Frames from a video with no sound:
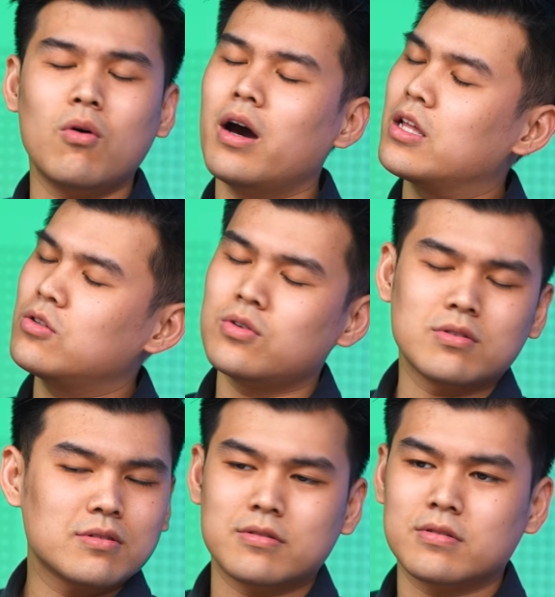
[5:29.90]
wah itu
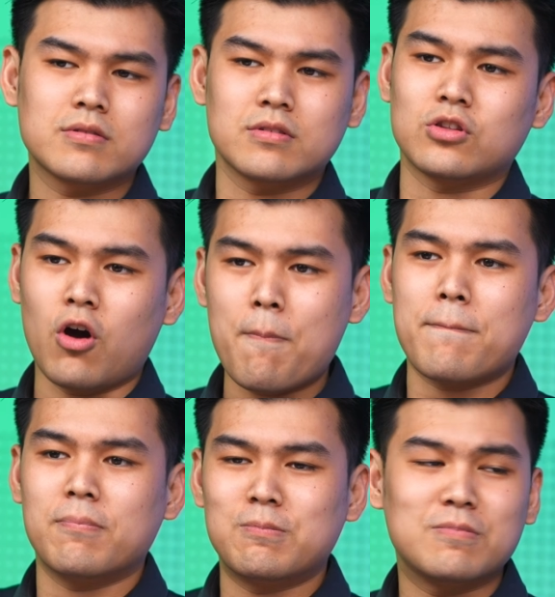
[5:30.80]

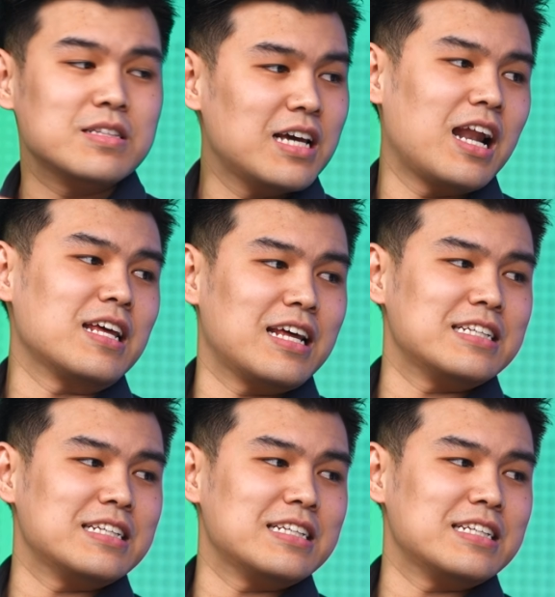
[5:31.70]
top, jalanin